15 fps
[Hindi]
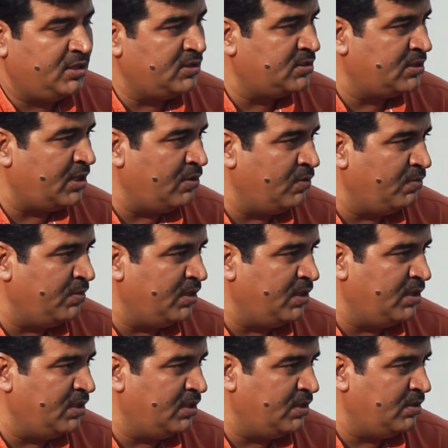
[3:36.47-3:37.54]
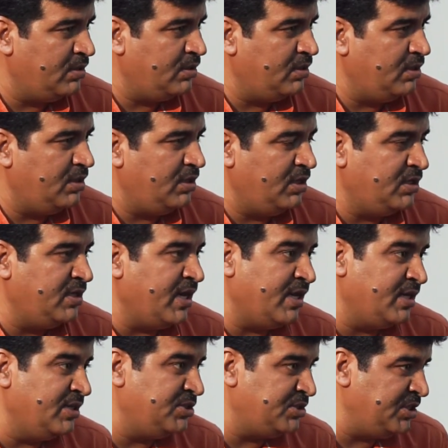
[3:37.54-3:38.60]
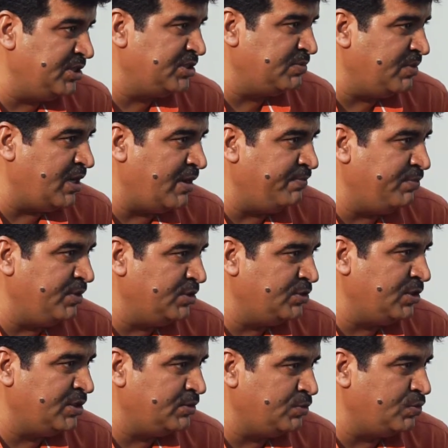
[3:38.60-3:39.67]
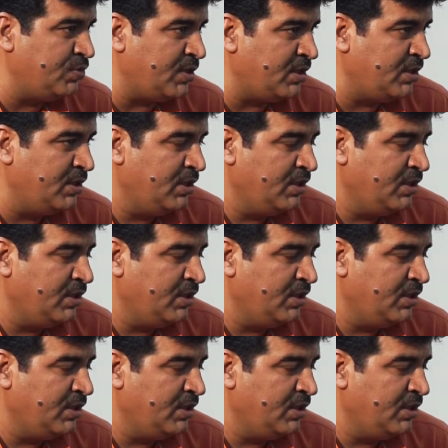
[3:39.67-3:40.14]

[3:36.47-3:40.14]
दस सालों में ग्यारह स्टेट्स में आपने जो है छुआ